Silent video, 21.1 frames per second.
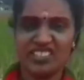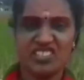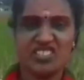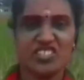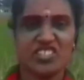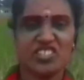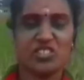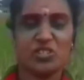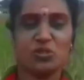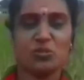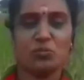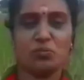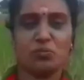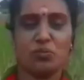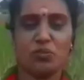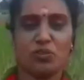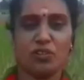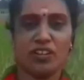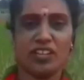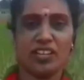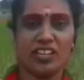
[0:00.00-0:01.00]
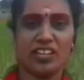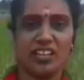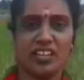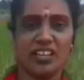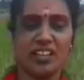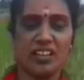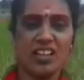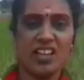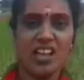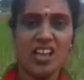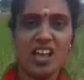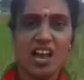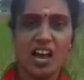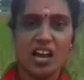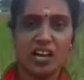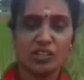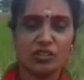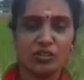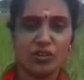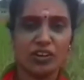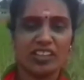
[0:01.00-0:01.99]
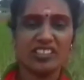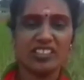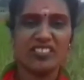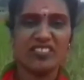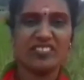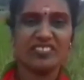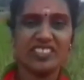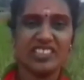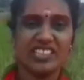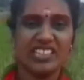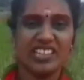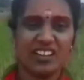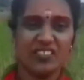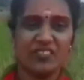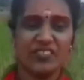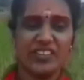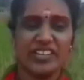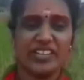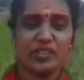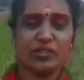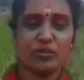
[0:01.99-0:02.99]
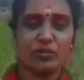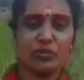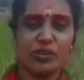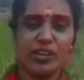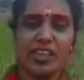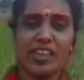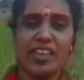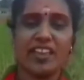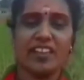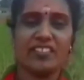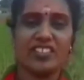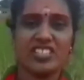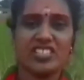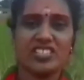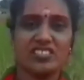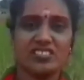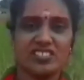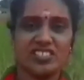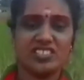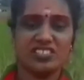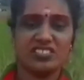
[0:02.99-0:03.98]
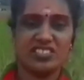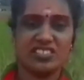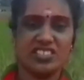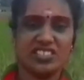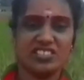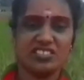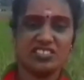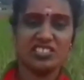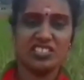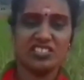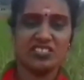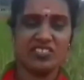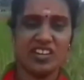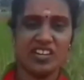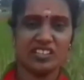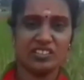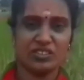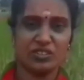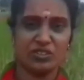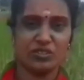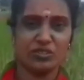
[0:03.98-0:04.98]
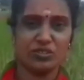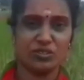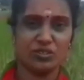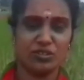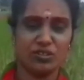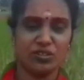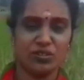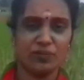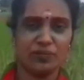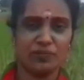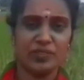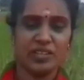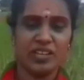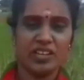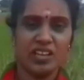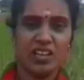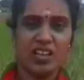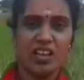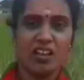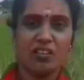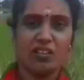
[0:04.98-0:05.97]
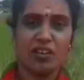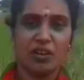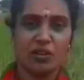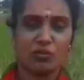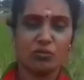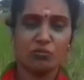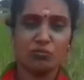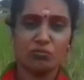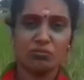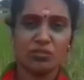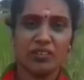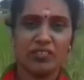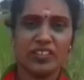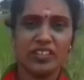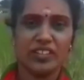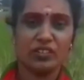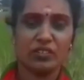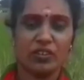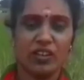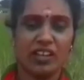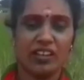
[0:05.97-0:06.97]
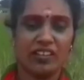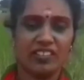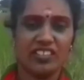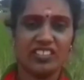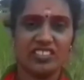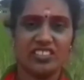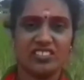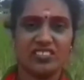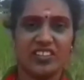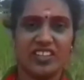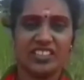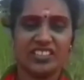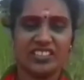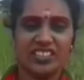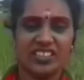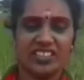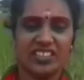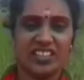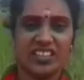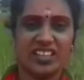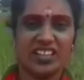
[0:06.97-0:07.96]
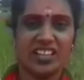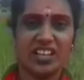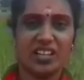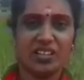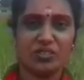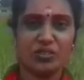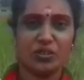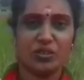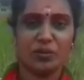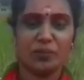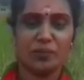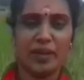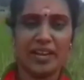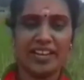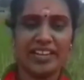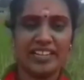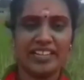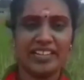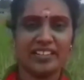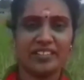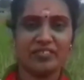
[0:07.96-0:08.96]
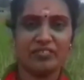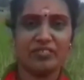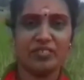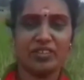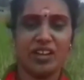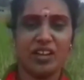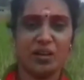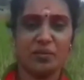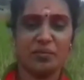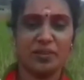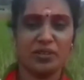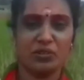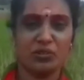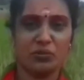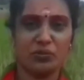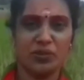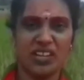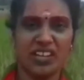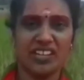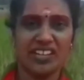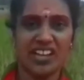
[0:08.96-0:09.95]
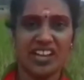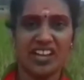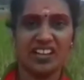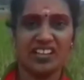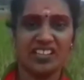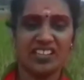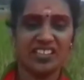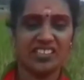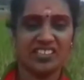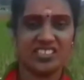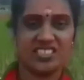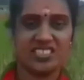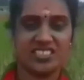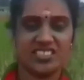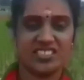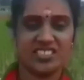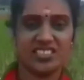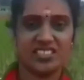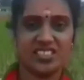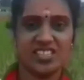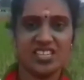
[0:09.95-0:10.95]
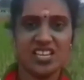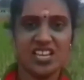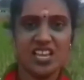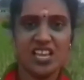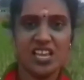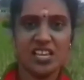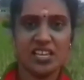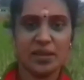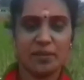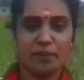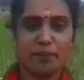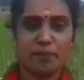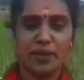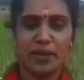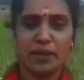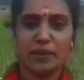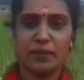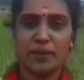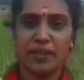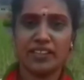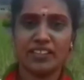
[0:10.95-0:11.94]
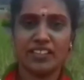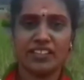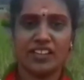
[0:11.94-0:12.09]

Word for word: போனோன்னே ரொம்ப தம்பி ரொம்ப அழுதான் எங்களால் பார்க்கவே முடியல எங்கள் வாழ்க்கையிலே ரொம்ப மறக்க முடியாத சம்பவம்னு நான் அதை தான் சொல்லுவேன் ரொம்ப கஷ்டப்பட்டான் தூங்க முடியல யூரின் போக முடியல ரொம்ப கஷ்டப்பட்டான்